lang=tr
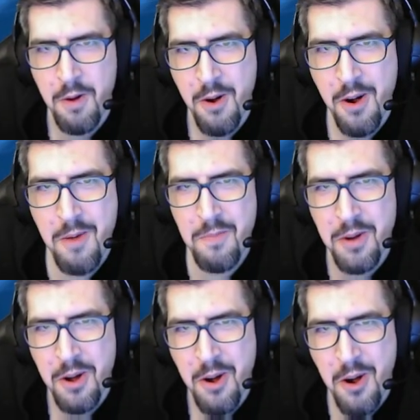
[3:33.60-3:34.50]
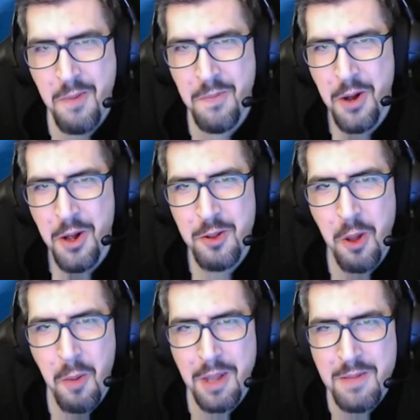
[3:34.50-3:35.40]
Hop hop hop. hop
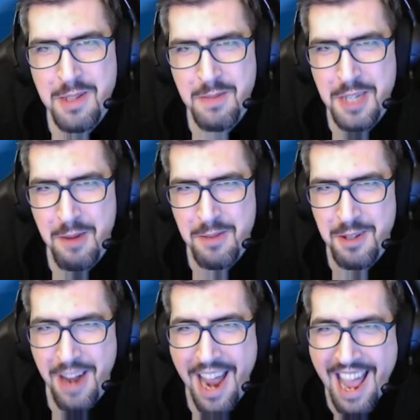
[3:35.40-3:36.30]
Toplarımızı mı çarpıştın?